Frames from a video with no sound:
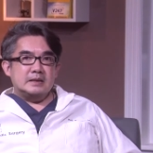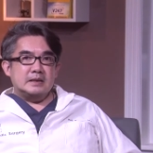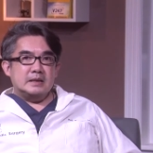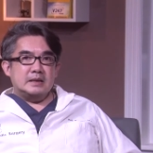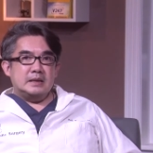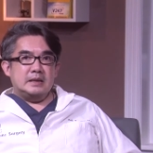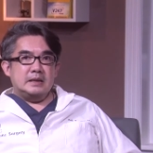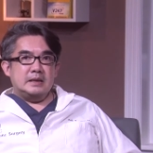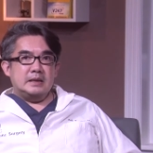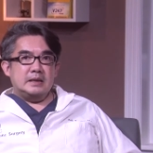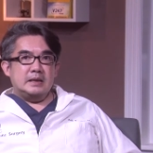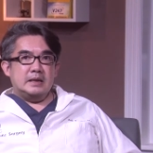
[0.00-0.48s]

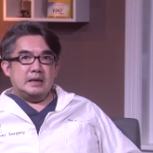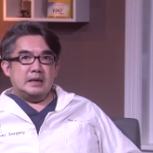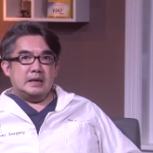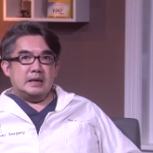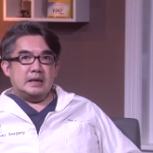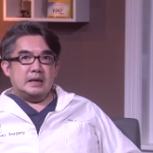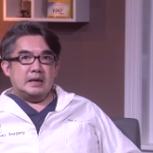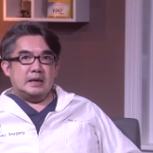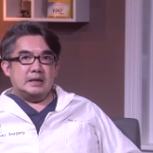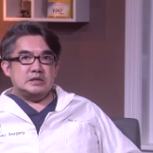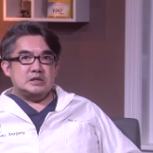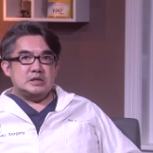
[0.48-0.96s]
thì
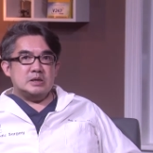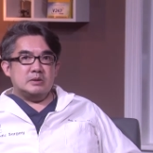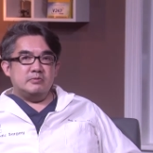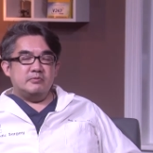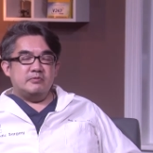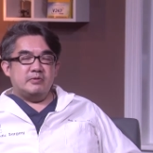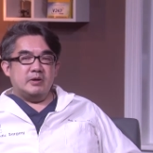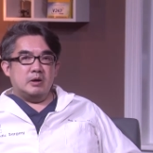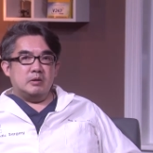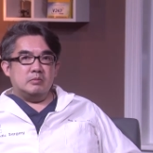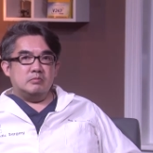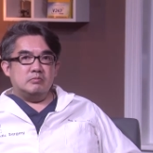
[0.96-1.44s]
uh, trong
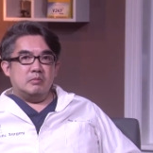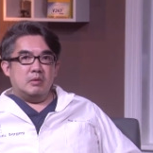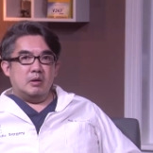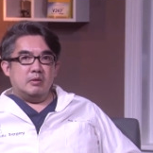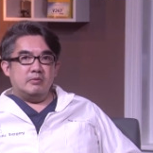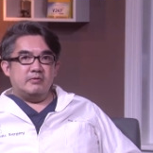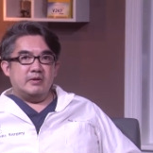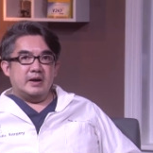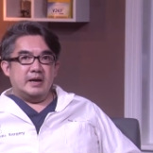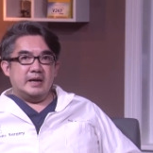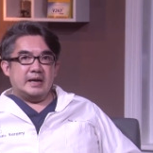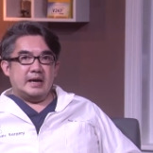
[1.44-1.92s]
vòng
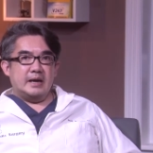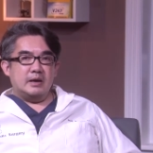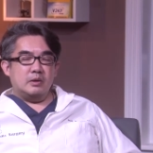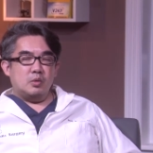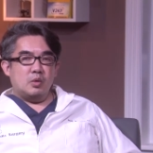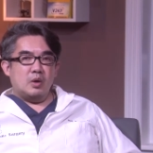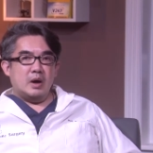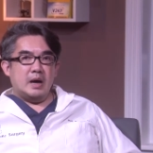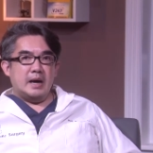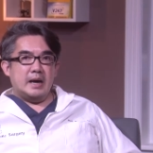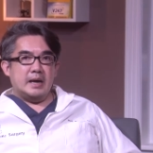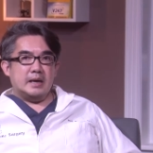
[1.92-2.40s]
một vài ngày
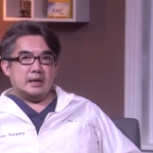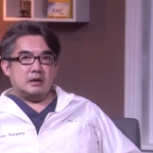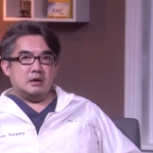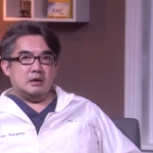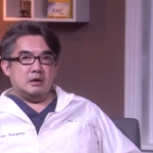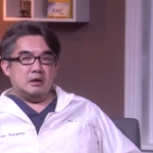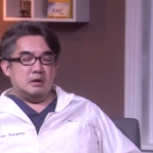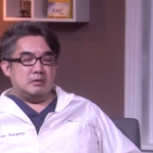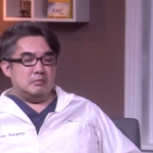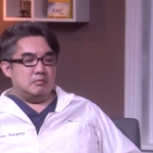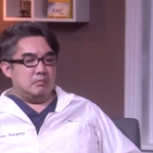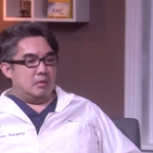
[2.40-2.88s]
qua
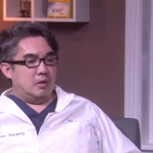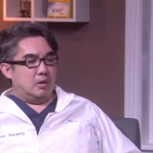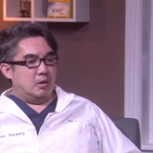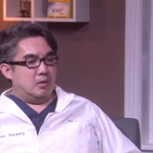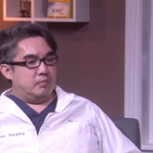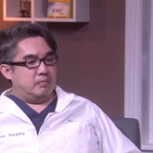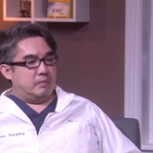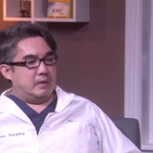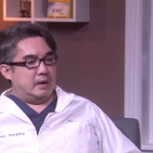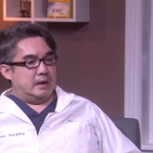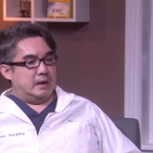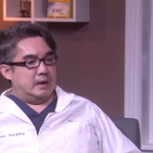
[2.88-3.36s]
có
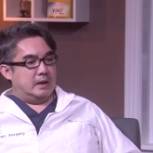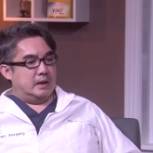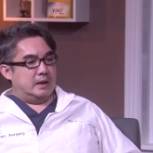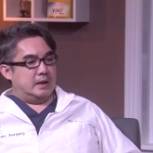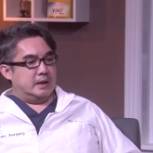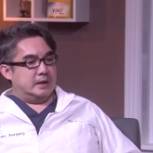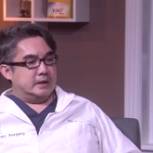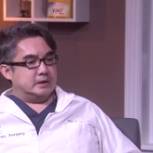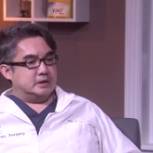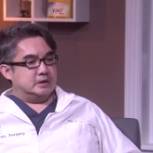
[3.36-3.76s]
một uh,